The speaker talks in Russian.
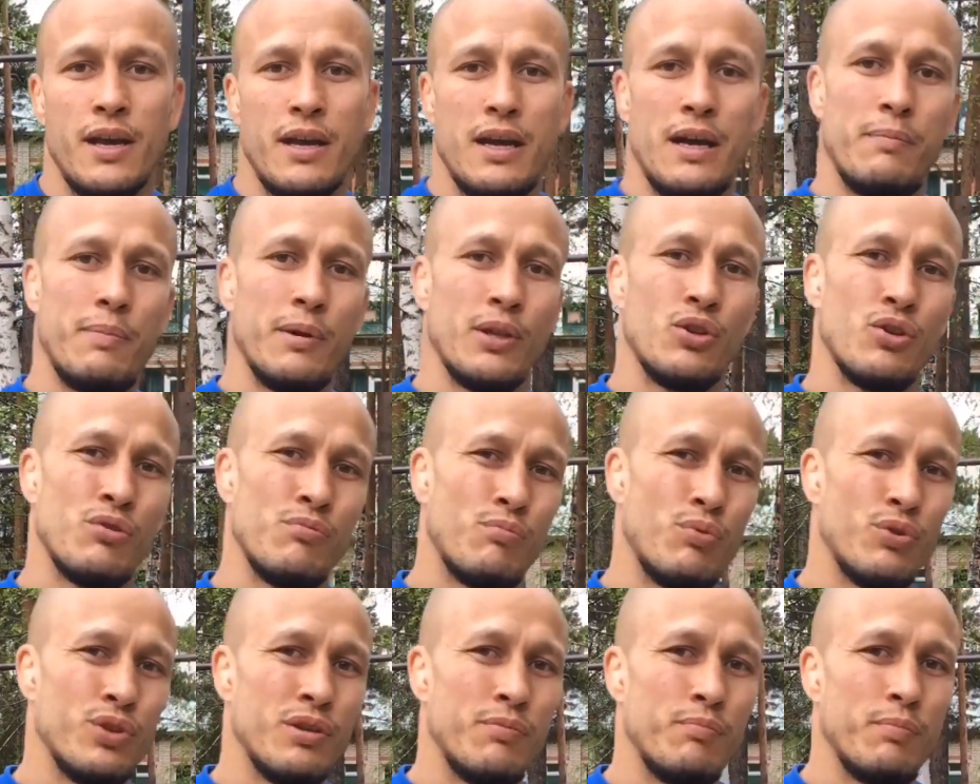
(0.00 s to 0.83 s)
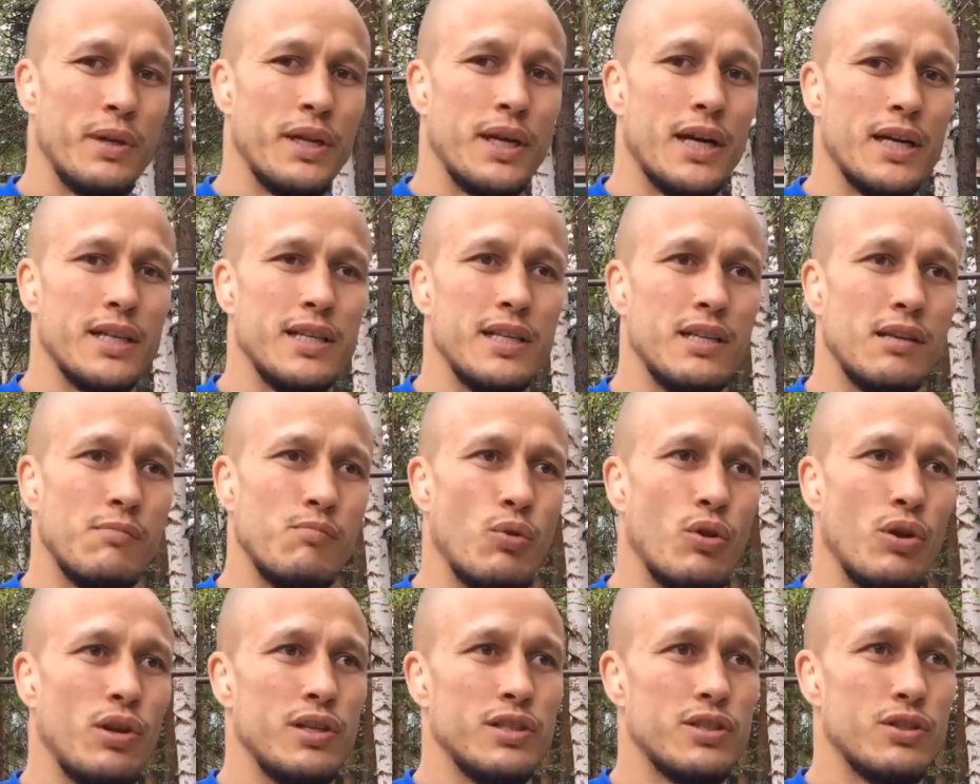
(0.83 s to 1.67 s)
А потом будем переходить к
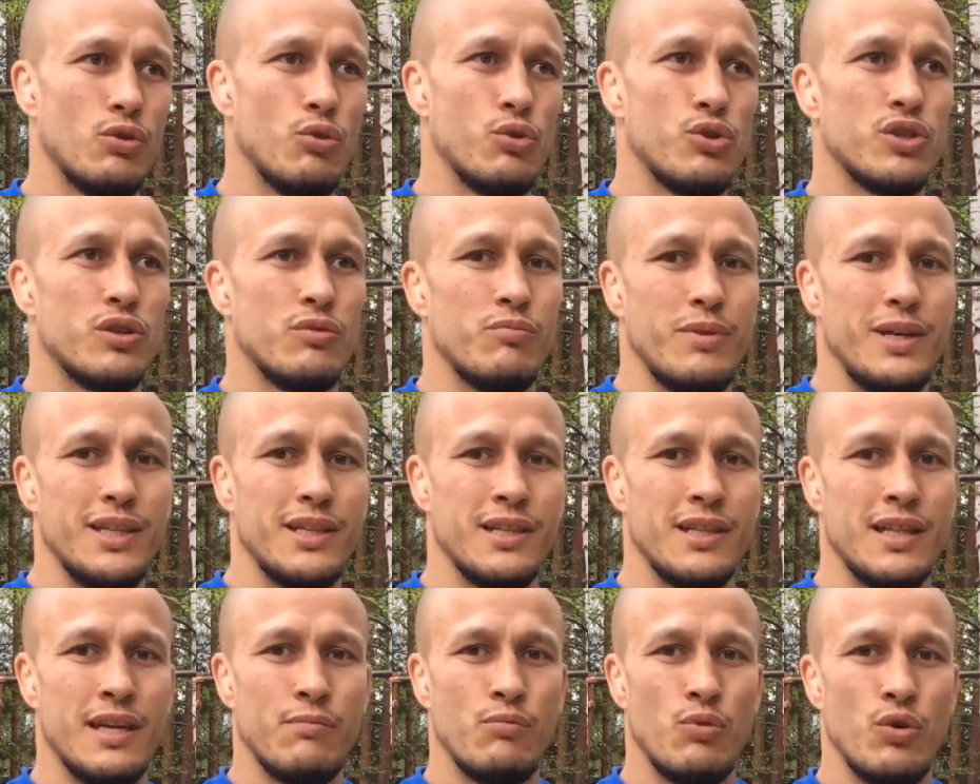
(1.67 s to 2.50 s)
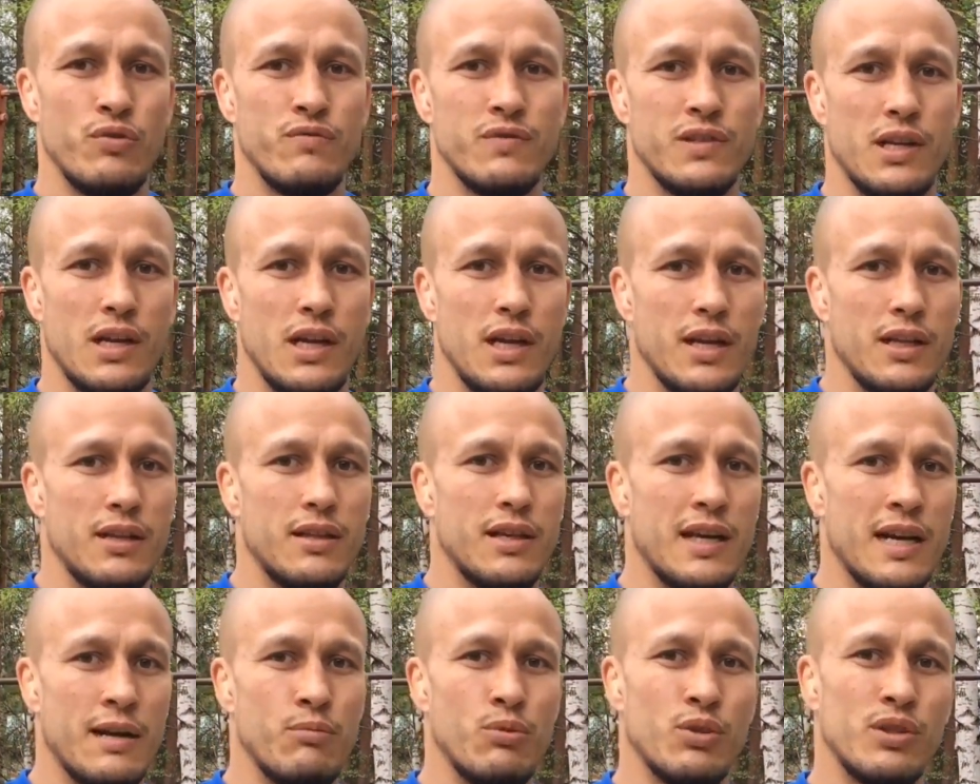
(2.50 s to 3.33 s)
более сложным, это на мой взгляд.
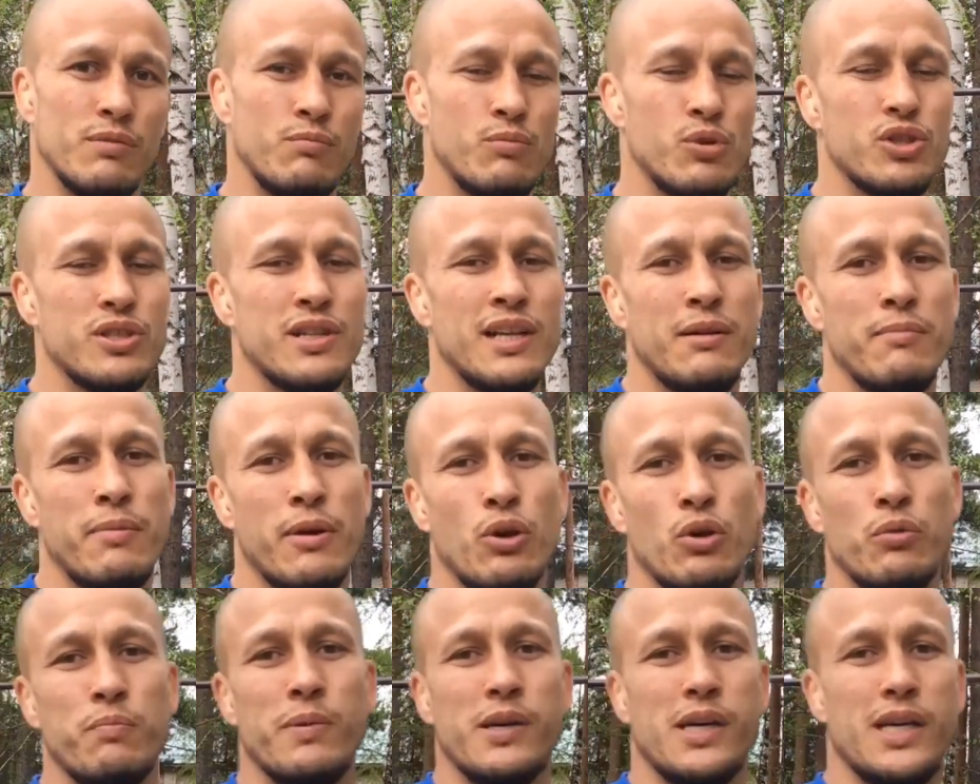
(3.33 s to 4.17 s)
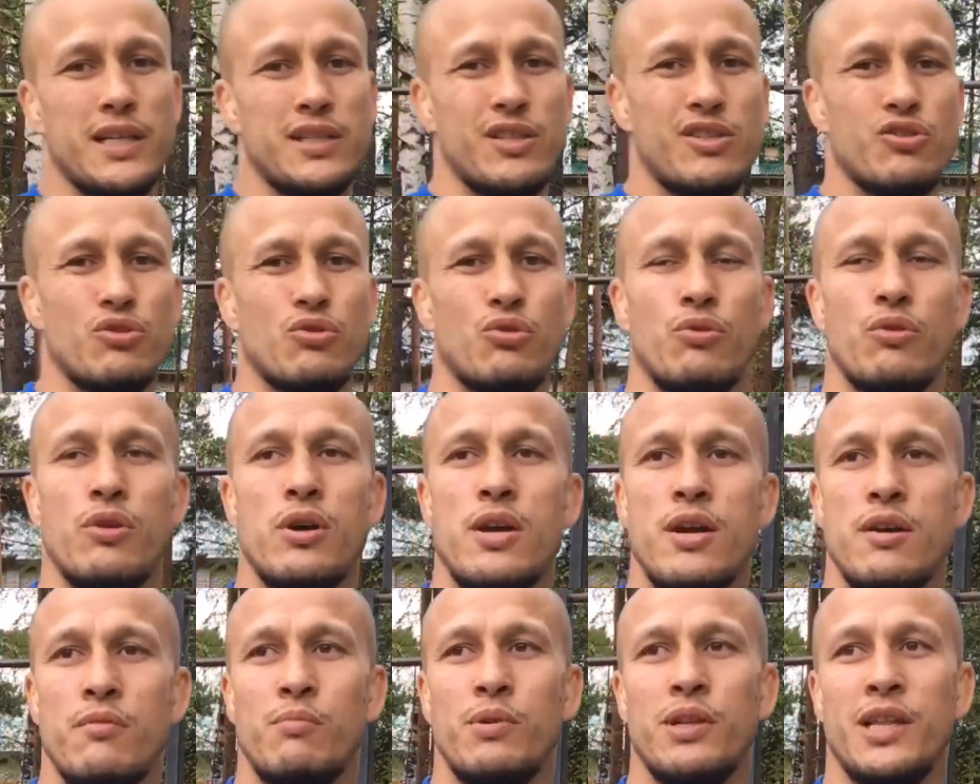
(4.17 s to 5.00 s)
Кому-то, может, наоборот, покажется, что
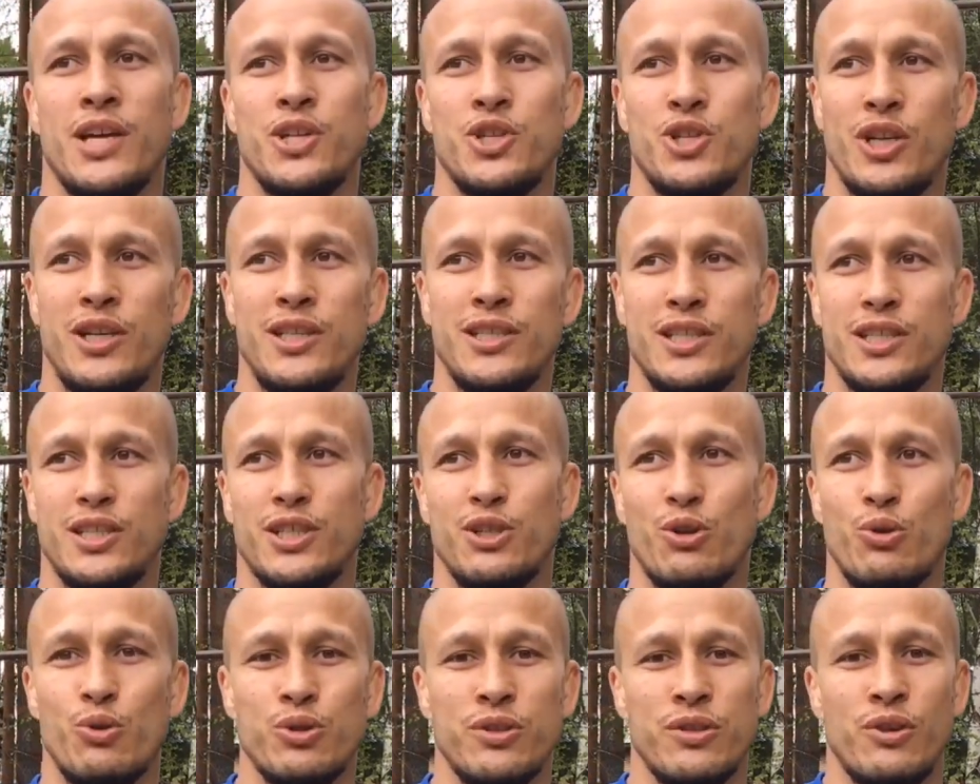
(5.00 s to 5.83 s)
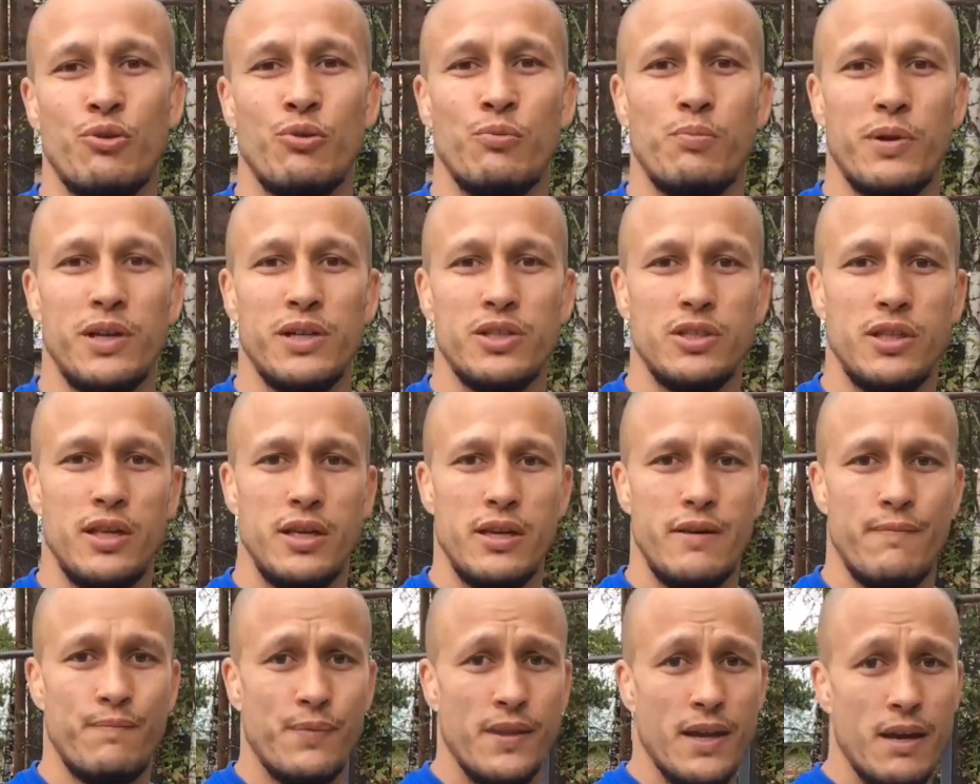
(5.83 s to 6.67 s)
мы начали с сложных
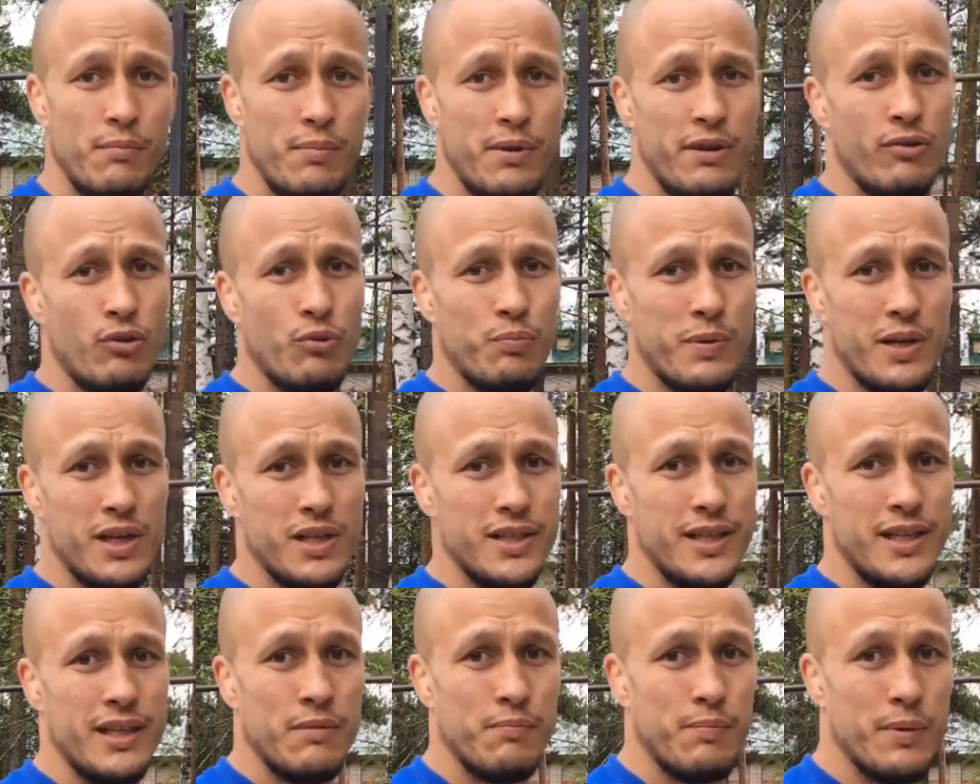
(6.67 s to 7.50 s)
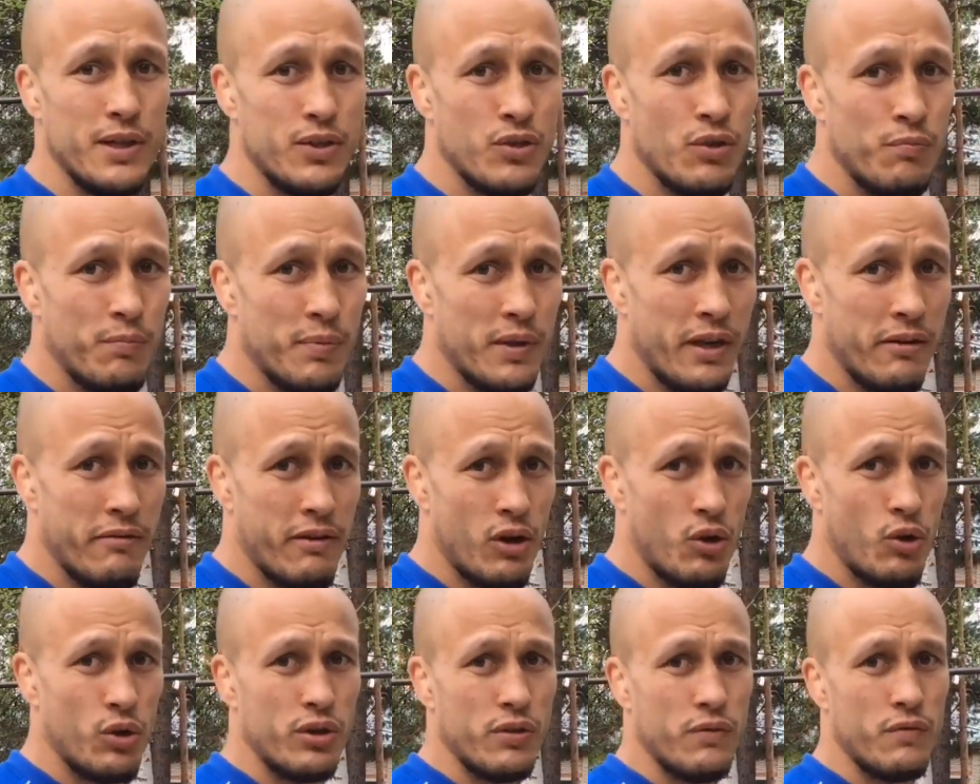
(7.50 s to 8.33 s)
упражнений. Первое упражнение пойдем
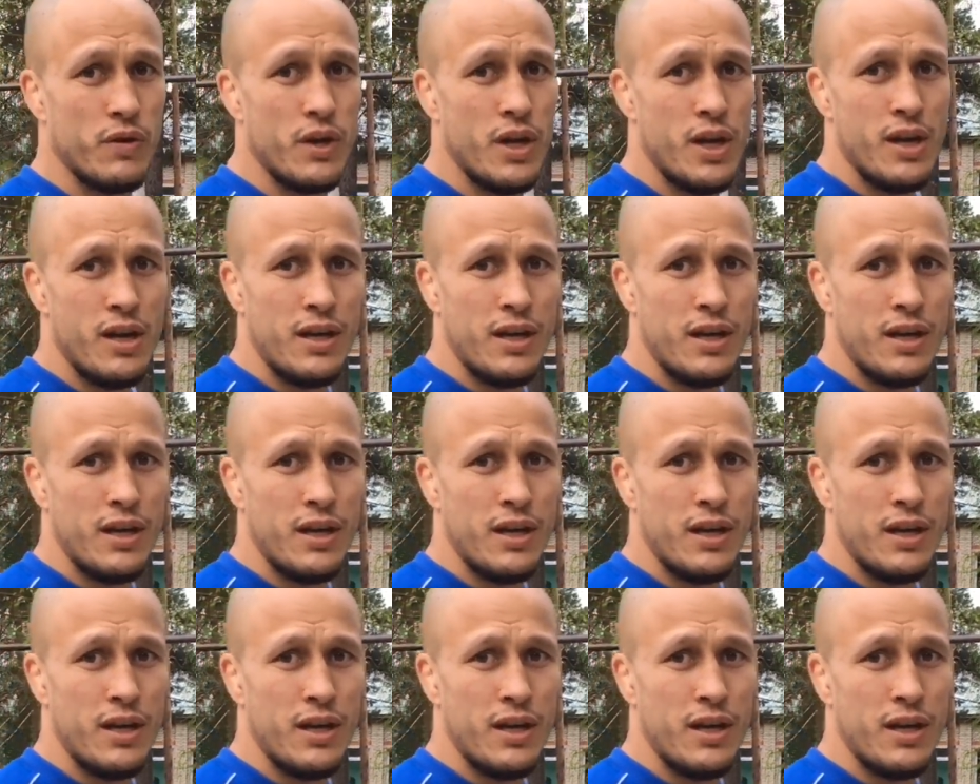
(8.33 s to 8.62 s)
переворотов.